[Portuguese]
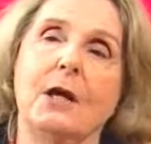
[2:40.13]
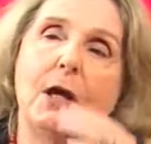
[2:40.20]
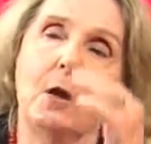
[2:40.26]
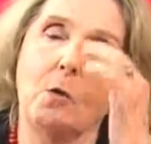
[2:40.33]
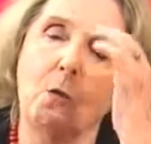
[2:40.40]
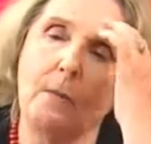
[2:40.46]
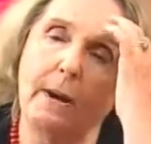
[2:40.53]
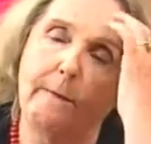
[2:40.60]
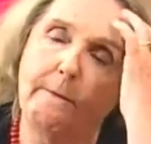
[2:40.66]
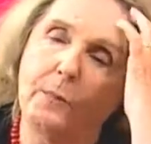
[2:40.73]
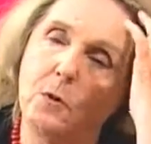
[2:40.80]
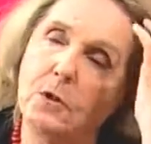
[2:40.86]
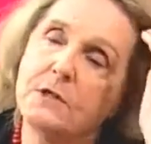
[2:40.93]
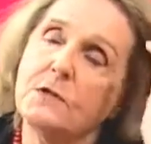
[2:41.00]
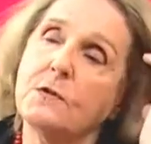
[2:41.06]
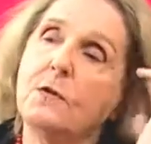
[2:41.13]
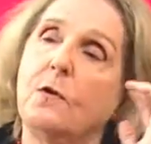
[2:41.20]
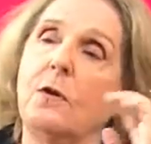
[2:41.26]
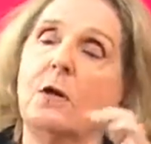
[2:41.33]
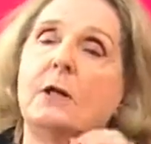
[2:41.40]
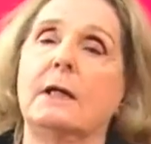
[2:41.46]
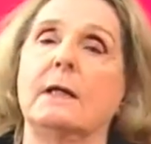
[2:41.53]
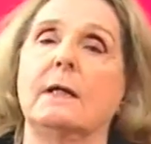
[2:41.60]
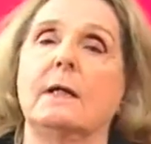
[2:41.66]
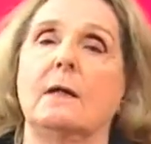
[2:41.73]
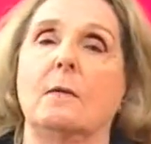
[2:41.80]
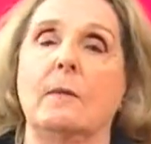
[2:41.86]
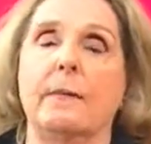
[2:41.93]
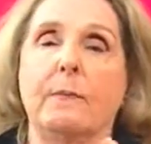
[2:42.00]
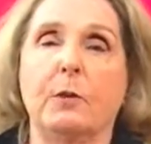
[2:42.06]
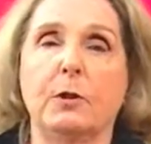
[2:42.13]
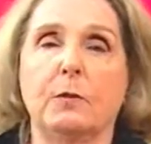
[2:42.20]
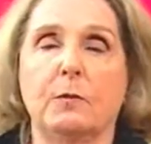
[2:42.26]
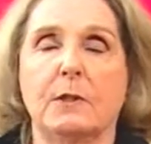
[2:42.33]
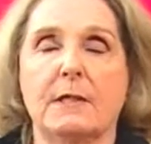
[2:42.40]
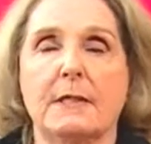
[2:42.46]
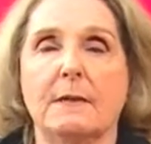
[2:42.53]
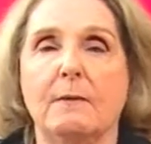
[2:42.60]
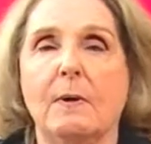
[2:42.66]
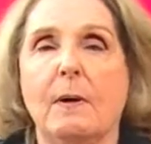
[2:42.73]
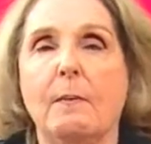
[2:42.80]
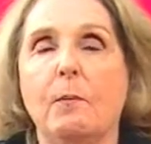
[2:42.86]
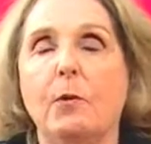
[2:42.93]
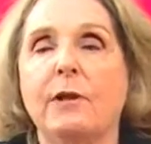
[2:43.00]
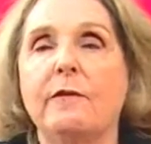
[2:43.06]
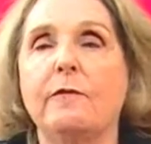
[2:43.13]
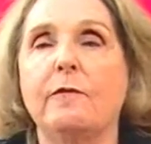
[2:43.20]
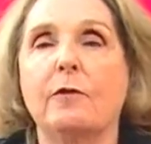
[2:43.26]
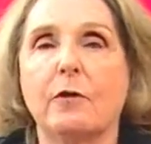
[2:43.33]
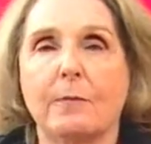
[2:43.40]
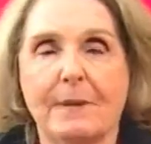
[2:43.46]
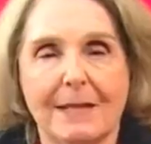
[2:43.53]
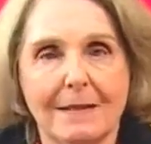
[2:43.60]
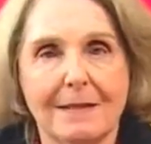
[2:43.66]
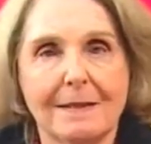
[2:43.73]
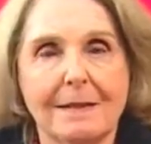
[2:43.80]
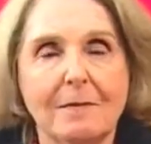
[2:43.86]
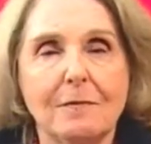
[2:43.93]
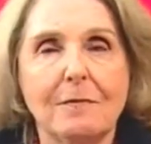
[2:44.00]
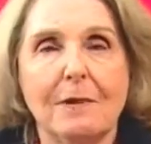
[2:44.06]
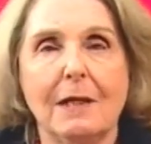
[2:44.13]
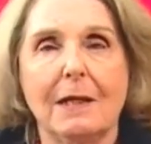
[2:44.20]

Sim. Uma boa escola, uma boa educação é uma boa informação.